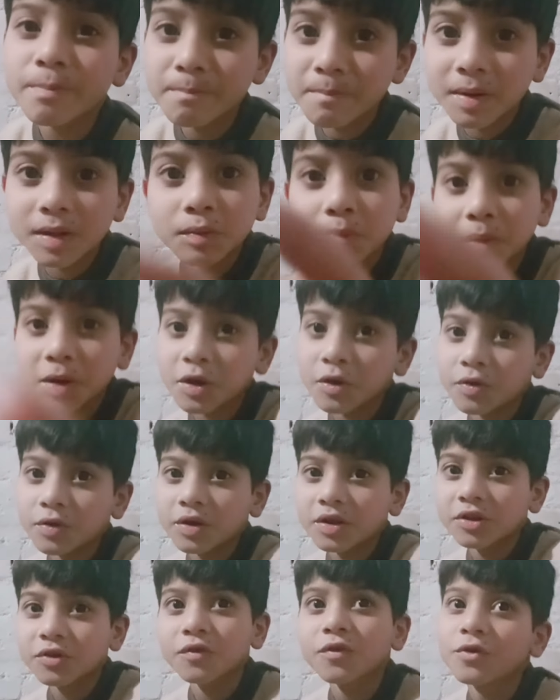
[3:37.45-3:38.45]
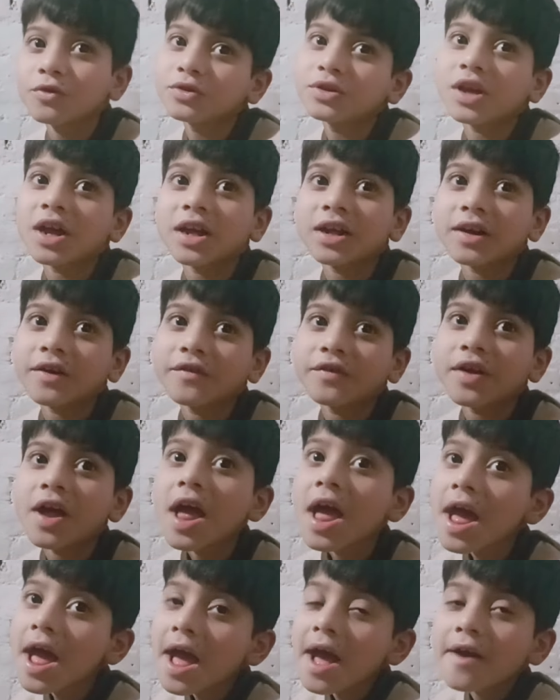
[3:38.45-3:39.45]
मत बनाने तो हो जाएगा फिर
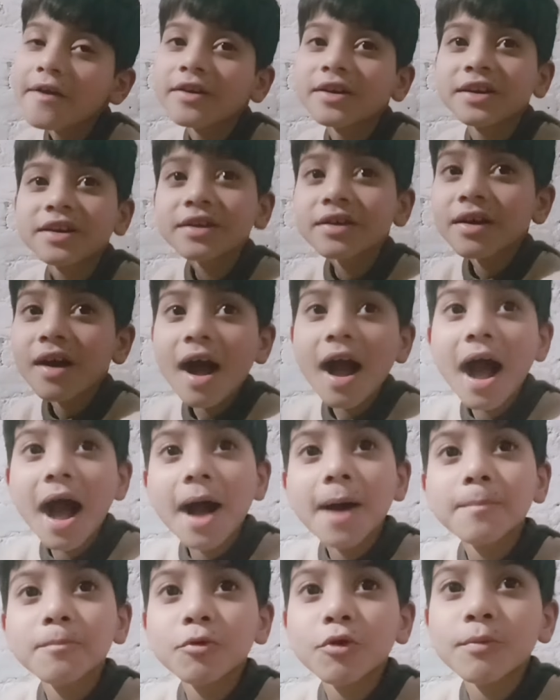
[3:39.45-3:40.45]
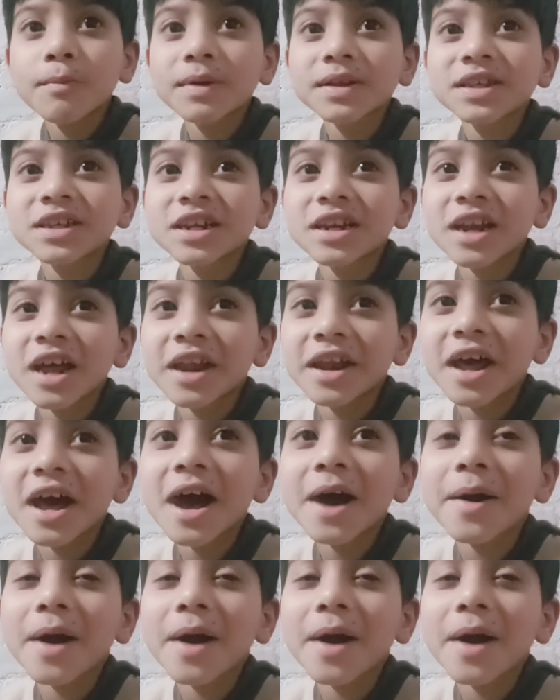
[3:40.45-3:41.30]
क्या हो जाएगा हमको मत चिल्लाना